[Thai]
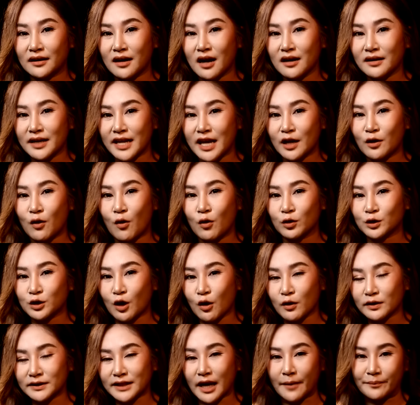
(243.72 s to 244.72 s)
เรื่องนี้คง
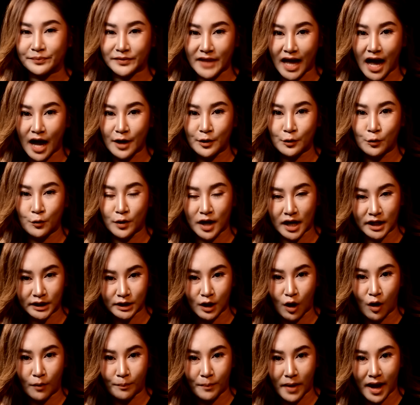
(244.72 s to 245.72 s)
ต้องจับตาดูกัน
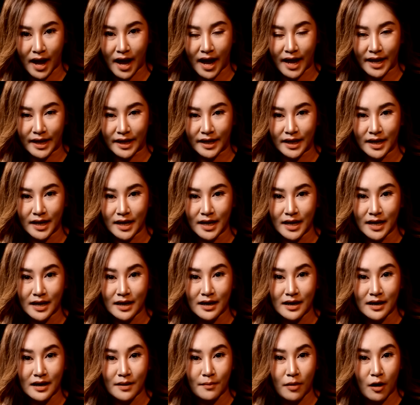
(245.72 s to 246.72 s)
ต่อไป
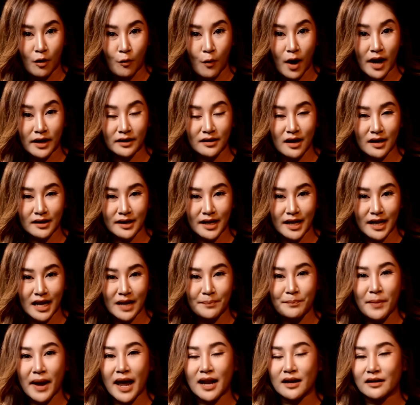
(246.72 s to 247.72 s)
เพราะว่าเรื่องนี้
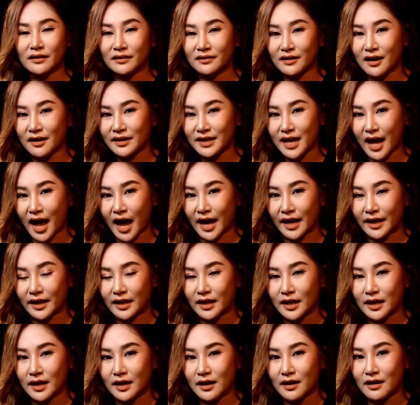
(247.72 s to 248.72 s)
เป็นเรื่องใหญ่
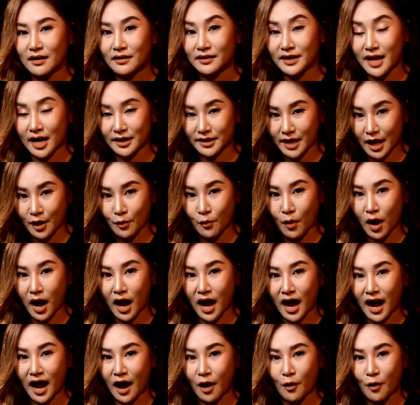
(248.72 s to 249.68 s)
เรียกได้ว่า